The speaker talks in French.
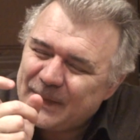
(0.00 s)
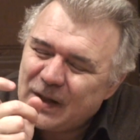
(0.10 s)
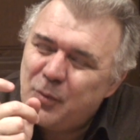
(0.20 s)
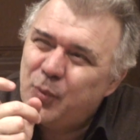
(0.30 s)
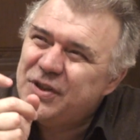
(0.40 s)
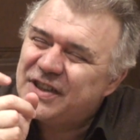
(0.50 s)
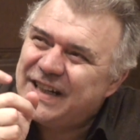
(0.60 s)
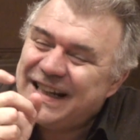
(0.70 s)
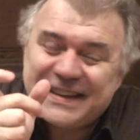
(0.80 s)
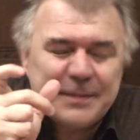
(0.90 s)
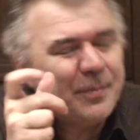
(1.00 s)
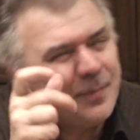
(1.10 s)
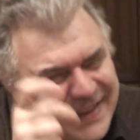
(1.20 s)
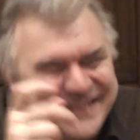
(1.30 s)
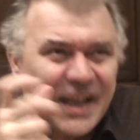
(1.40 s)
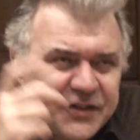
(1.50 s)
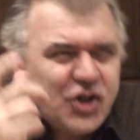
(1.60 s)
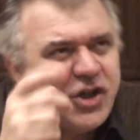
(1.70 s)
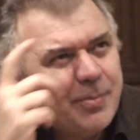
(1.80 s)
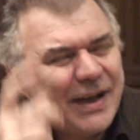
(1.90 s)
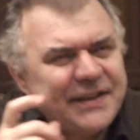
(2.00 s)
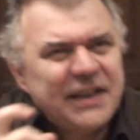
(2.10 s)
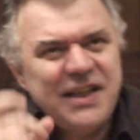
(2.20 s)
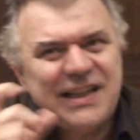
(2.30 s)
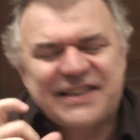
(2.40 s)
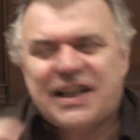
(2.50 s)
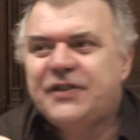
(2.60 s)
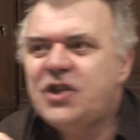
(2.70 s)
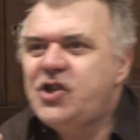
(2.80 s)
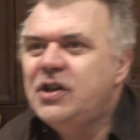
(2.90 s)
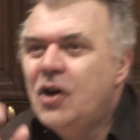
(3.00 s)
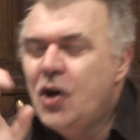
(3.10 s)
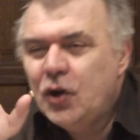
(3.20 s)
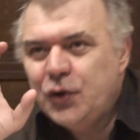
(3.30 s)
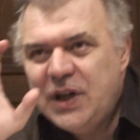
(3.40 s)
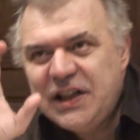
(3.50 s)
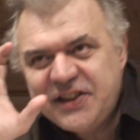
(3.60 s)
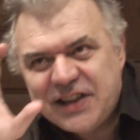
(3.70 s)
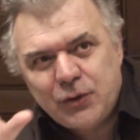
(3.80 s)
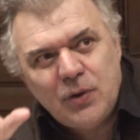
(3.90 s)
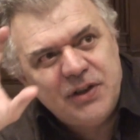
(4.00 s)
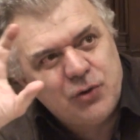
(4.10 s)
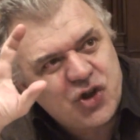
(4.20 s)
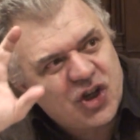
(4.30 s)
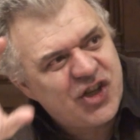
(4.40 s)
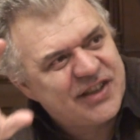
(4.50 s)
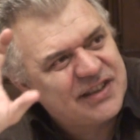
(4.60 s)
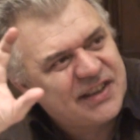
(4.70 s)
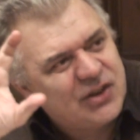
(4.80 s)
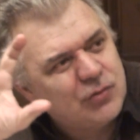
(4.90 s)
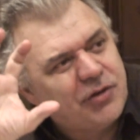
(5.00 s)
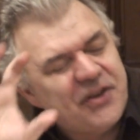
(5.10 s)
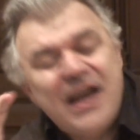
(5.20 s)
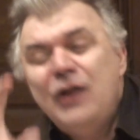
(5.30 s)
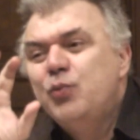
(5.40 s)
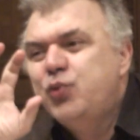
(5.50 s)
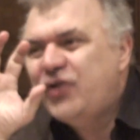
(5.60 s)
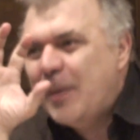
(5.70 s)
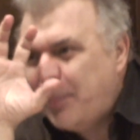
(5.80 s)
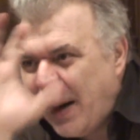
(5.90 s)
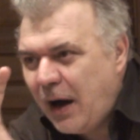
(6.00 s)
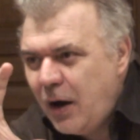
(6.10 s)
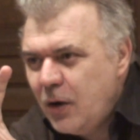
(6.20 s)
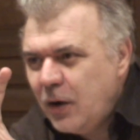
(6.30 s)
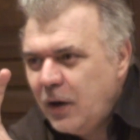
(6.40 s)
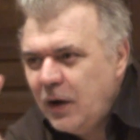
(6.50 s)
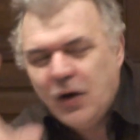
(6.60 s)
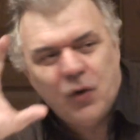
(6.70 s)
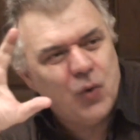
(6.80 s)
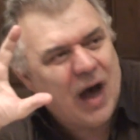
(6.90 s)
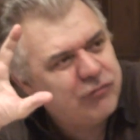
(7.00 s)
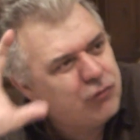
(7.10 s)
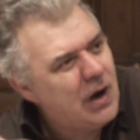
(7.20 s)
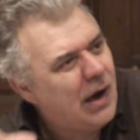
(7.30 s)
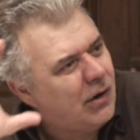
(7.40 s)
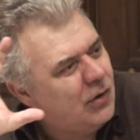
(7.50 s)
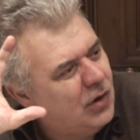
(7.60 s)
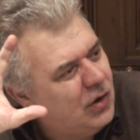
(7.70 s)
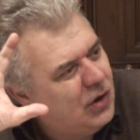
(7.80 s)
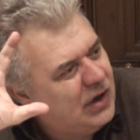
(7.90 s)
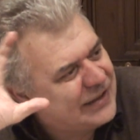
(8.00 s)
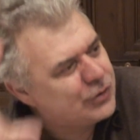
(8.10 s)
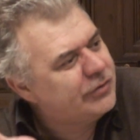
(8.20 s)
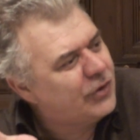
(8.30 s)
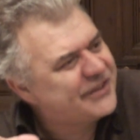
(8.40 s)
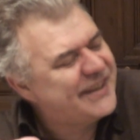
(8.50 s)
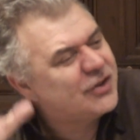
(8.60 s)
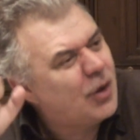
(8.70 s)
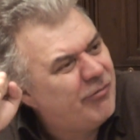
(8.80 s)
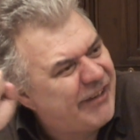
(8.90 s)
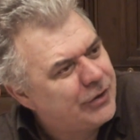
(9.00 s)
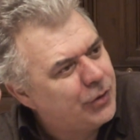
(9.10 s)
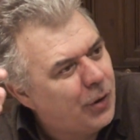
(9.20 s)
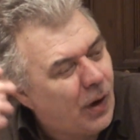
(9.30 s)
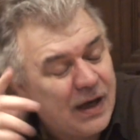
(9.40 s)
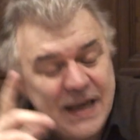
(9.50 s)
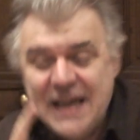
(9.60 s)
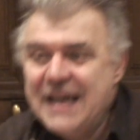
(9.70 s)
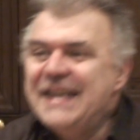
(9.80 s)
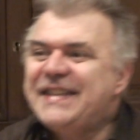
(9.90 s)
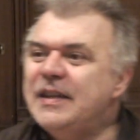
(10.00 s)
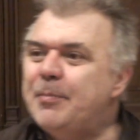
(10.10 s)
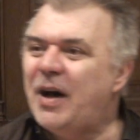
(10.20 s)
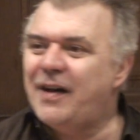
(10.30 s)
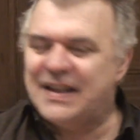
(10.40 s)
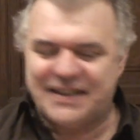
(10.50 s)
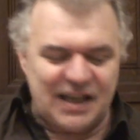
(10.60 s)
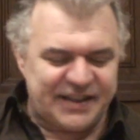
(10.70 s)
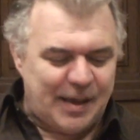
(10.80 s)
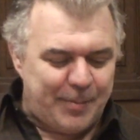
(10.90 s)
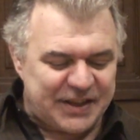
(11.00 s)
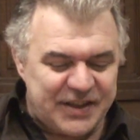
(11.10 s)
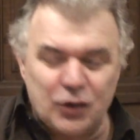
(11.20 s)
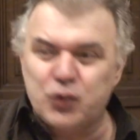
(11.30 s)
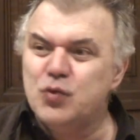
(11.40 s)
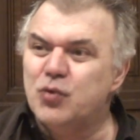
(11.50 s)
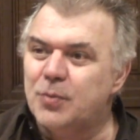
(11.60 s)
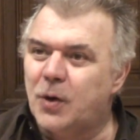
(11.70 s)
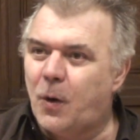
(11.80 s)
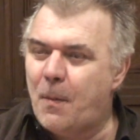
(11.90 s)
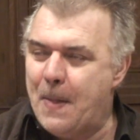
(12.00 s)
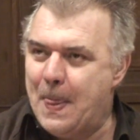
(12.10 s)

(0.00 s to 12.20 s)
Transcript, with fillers: comment on peut dire ça, la, stratégie, pas la tactique, la stratégie de l'Église catholique de chercher à s'adresser aux ouvriers, ne pouvait pas avoir l'action française comme vecteur. Et ce n'est pas un hasard si à partir du moment